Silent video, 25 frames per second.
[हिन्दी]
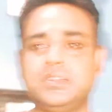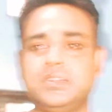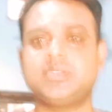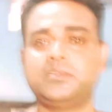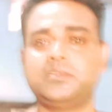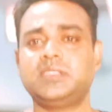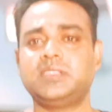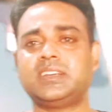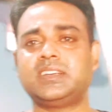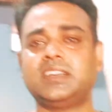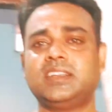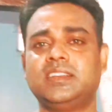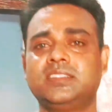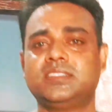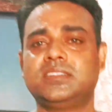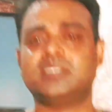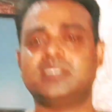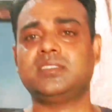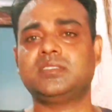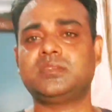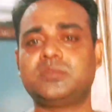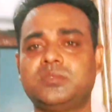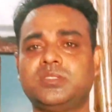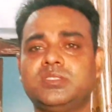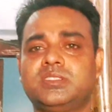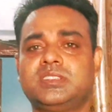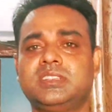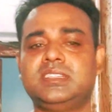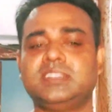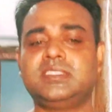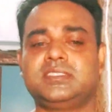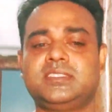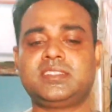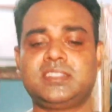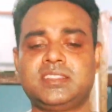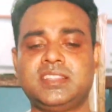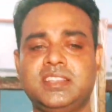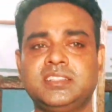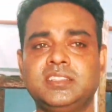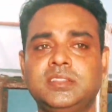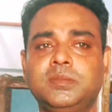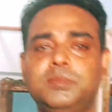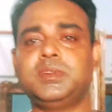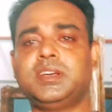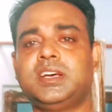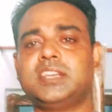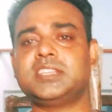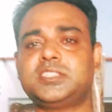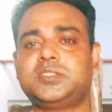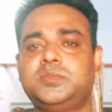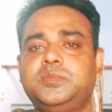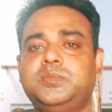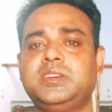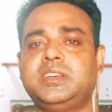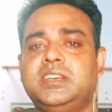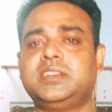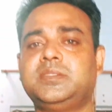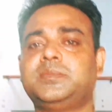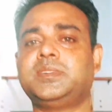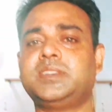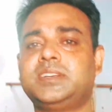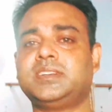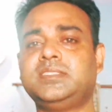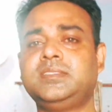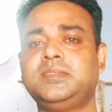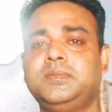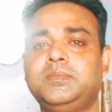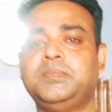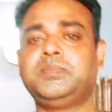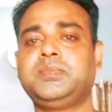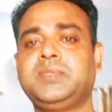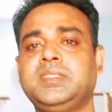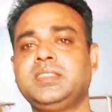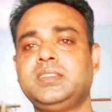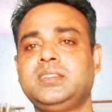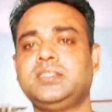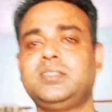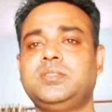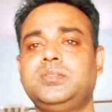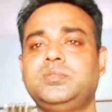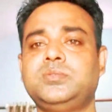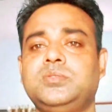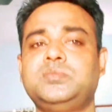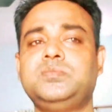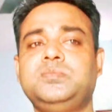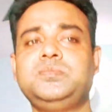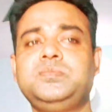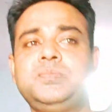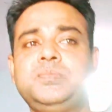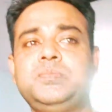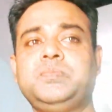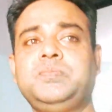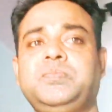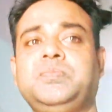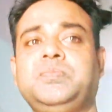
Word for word: मैंने भी दिखाया नहीं चलो थोड़ा सा इधर चलते एकदम लास्ट में है हमारा रूम